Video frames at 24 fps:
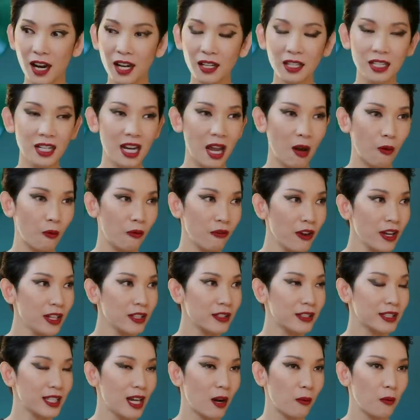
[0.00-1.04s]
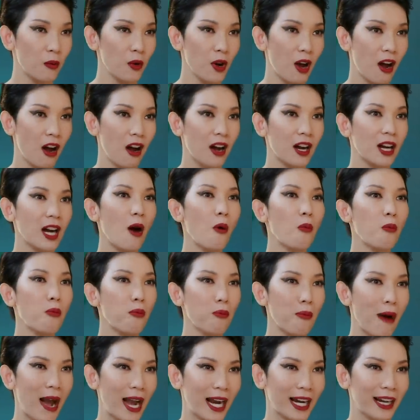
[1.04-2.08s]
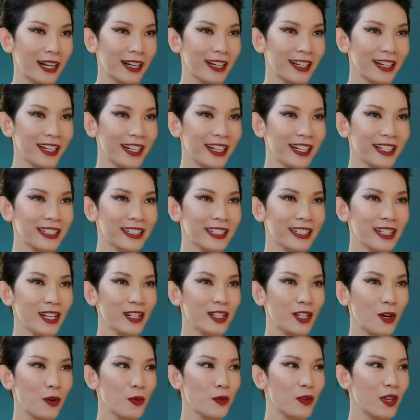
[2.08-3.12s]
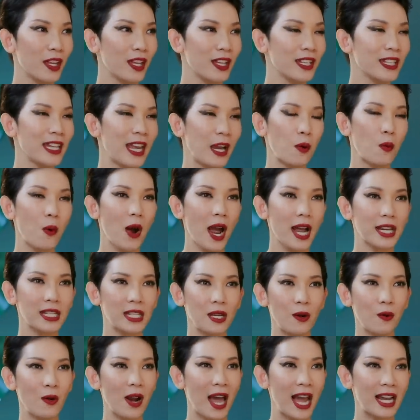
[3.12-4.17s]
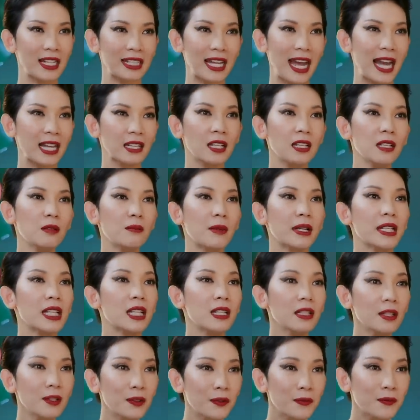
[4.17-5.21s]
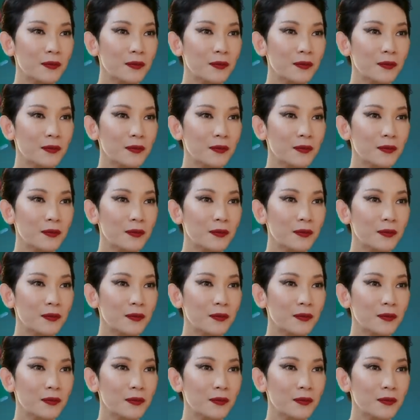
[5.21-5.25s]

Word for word: hết lòng với người chồng của họ không bằng những cái câu chuyện dẹo qua dẹo lại thả thính mà dính.